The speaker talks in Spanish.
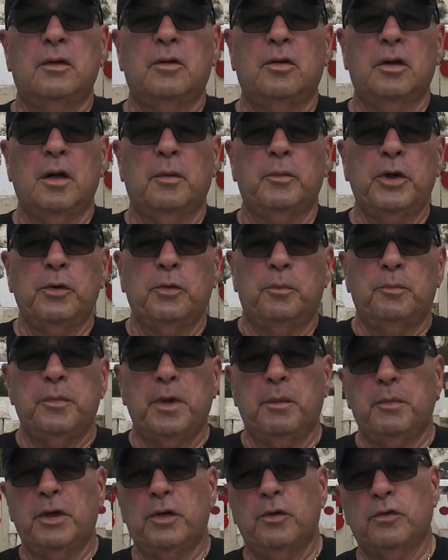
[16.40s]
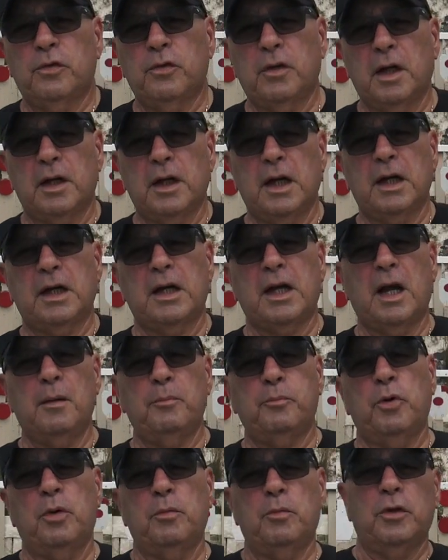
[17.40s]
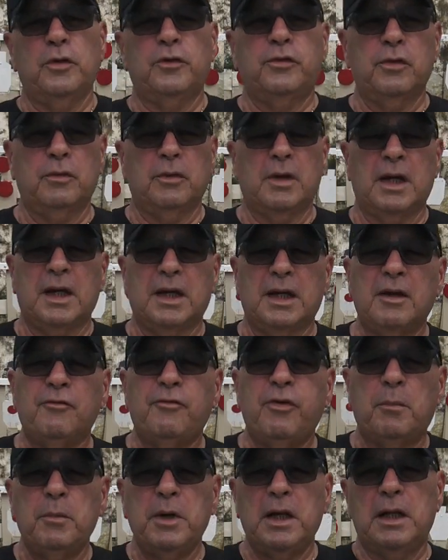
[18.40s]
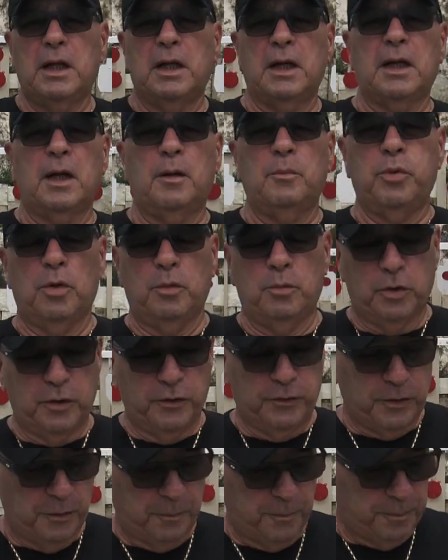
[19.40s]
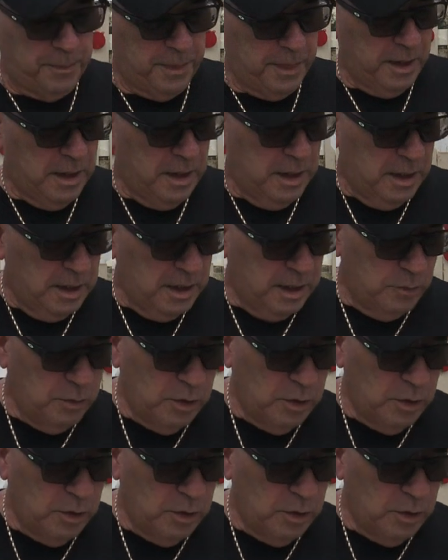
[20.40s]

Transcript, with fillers: Hola amigos, bienvenidos a su canal Campo de Demolición, a la gran familia de Campo de Demolición. Y